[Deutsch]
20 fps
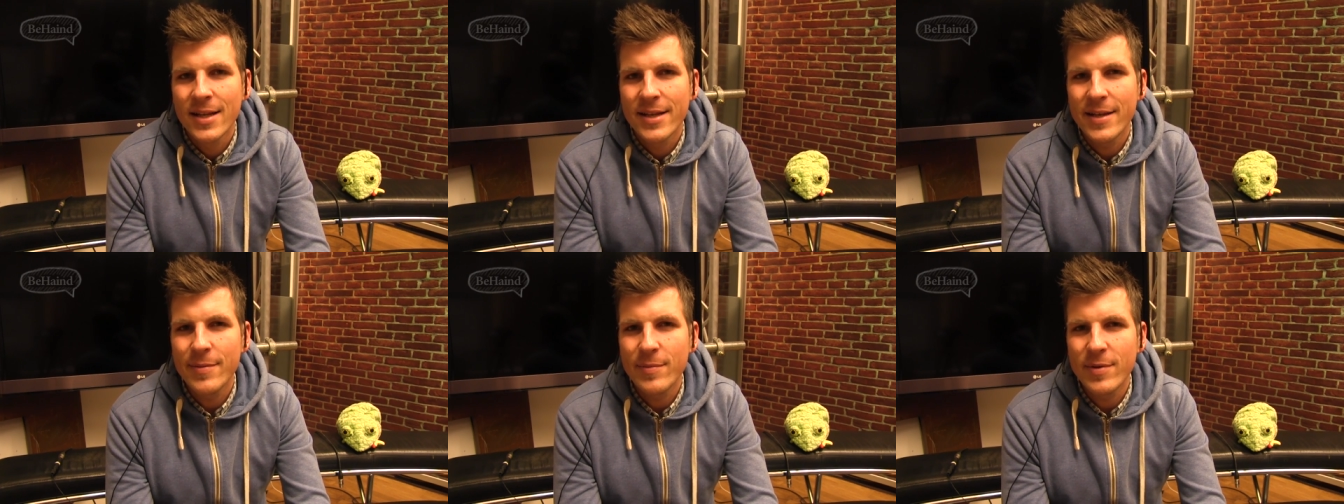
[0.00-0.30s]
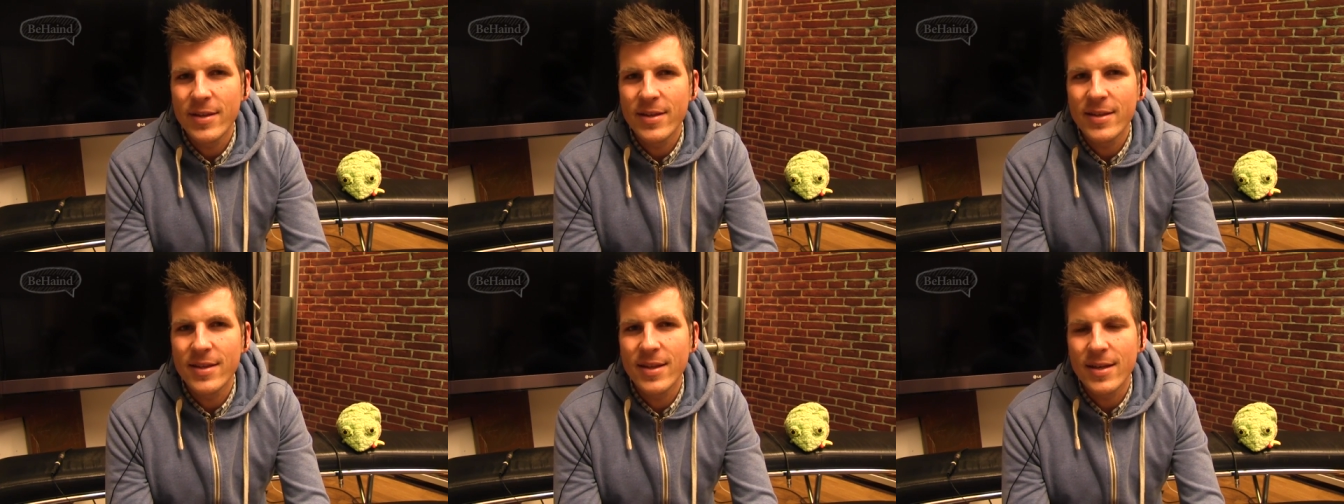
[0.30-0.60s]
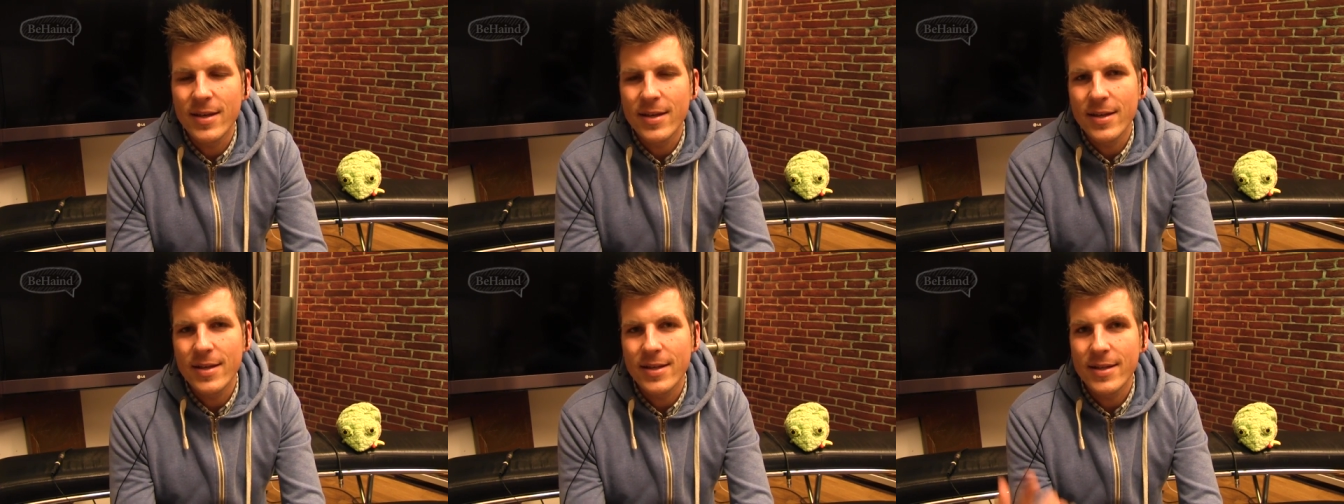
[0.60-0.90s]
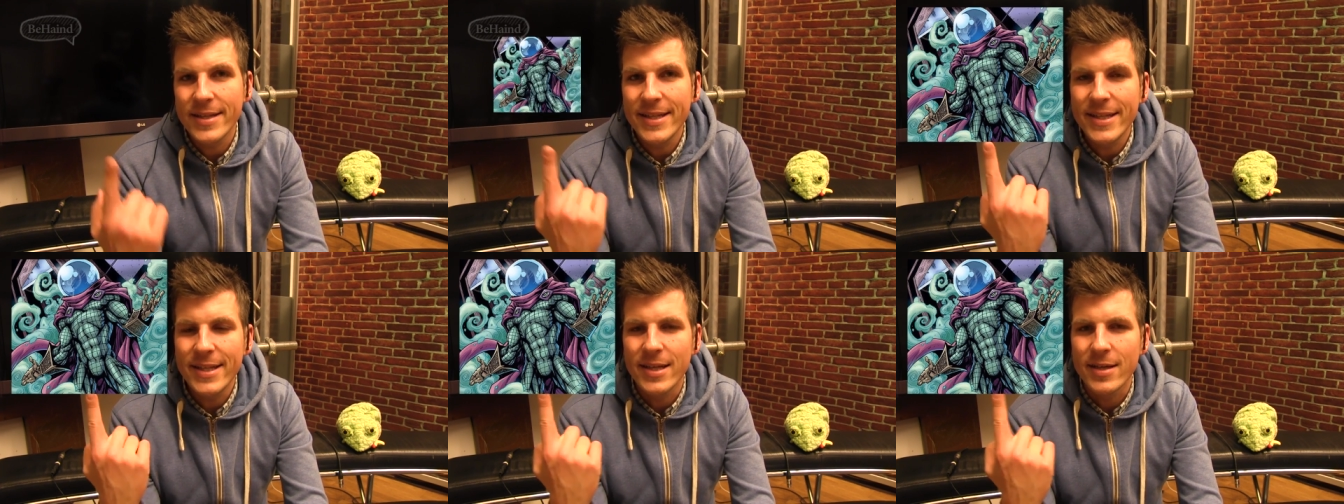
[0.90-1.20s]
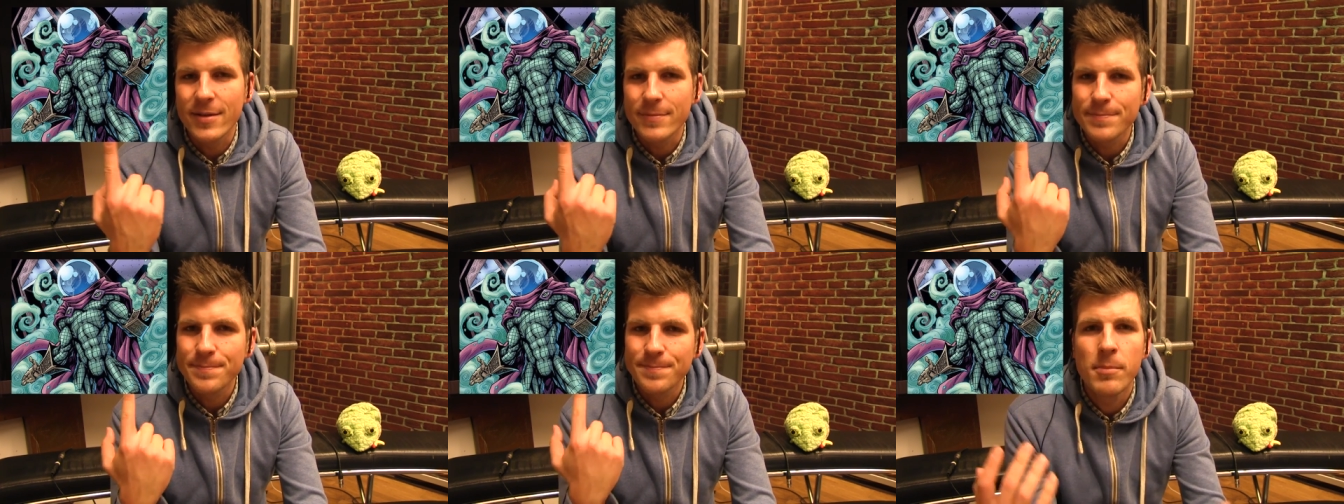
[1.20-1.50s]
nämlich äh, ihn
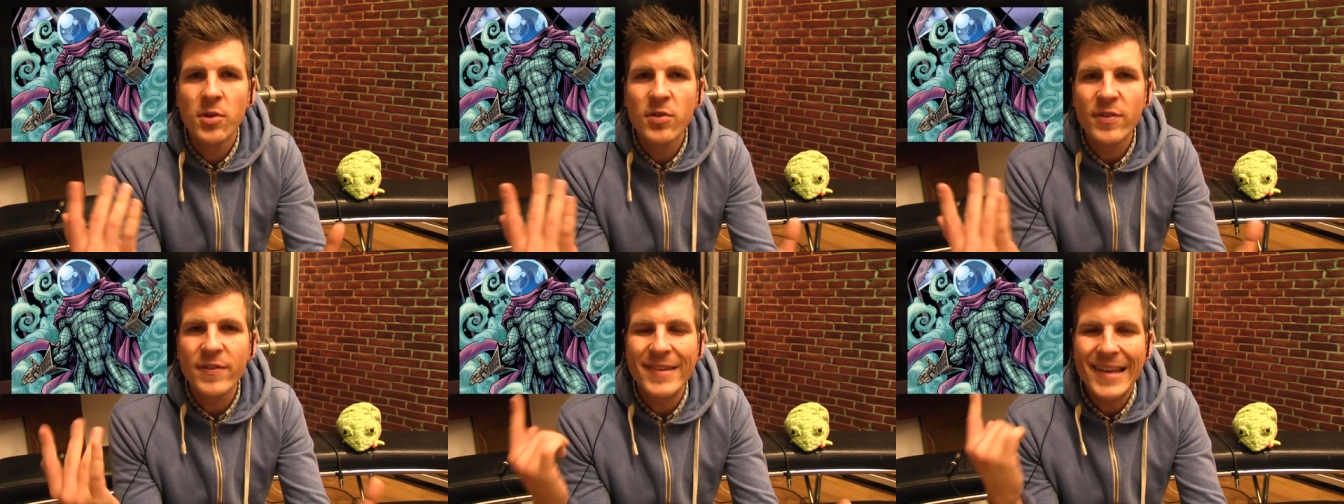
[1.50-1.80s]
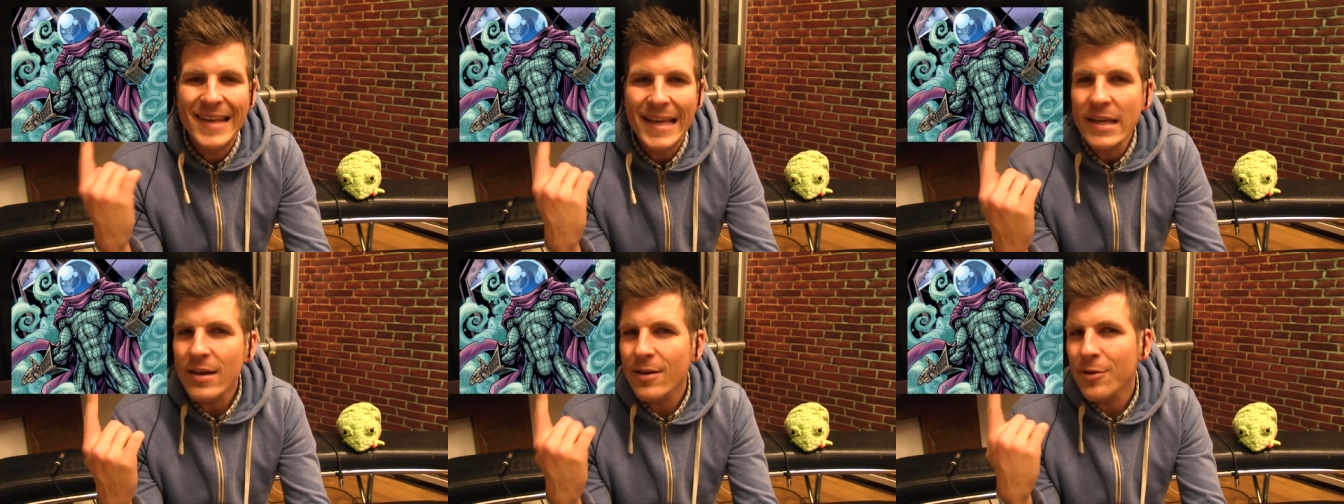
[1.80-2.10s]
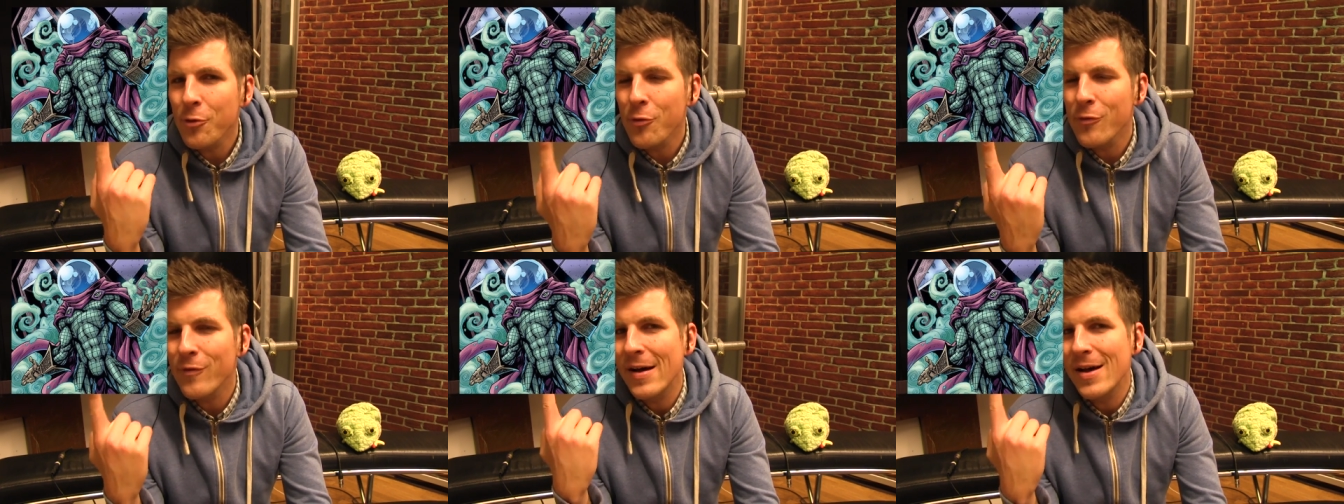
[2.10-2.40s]
hier. Mysterio